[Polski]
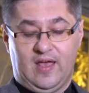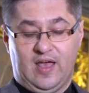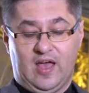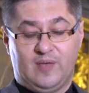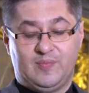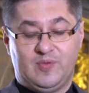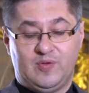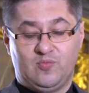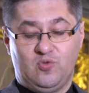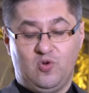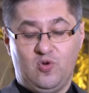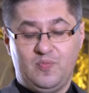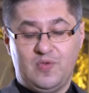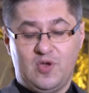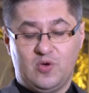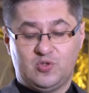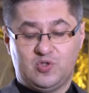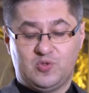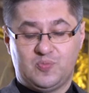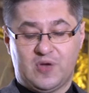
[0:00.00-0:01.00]
abym
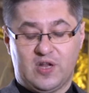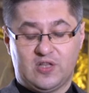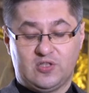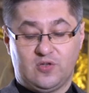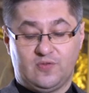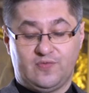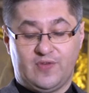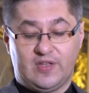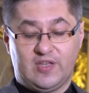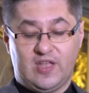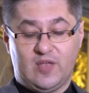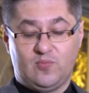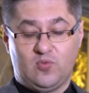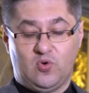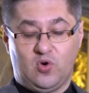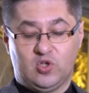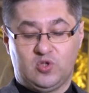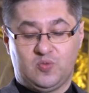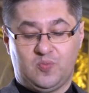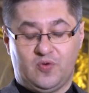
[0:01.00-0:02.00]
umiał
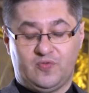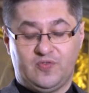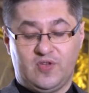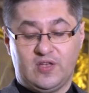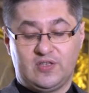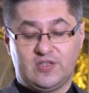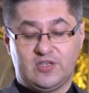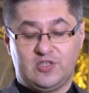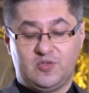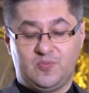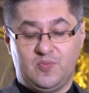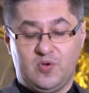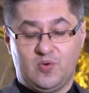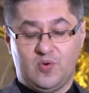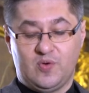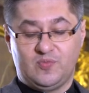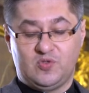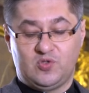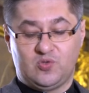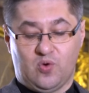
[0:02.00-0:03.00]
spracowanemu odpowiedzieć
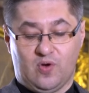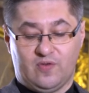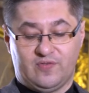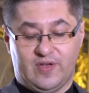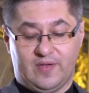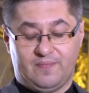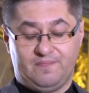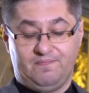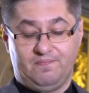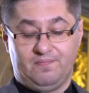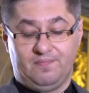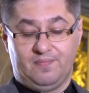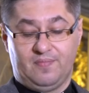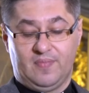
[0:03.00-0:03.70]
miłym słowem.